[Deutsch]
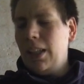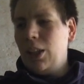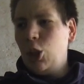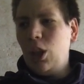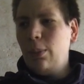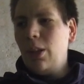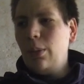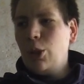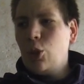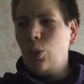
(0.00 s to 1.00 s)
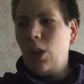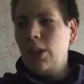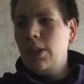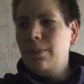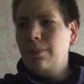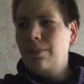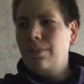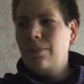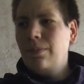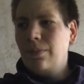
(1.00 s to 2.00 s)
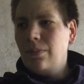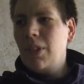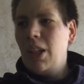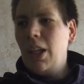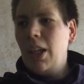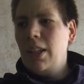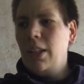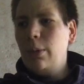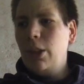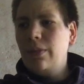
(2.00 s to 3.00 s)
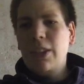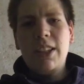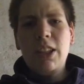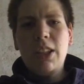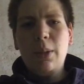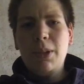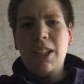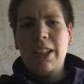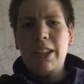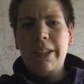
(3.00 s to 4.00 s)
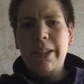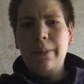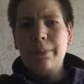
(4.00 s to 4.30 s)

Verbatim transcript: Den Schlepper habe ich so lang. Lieber investiere ich ein bisschen Geld.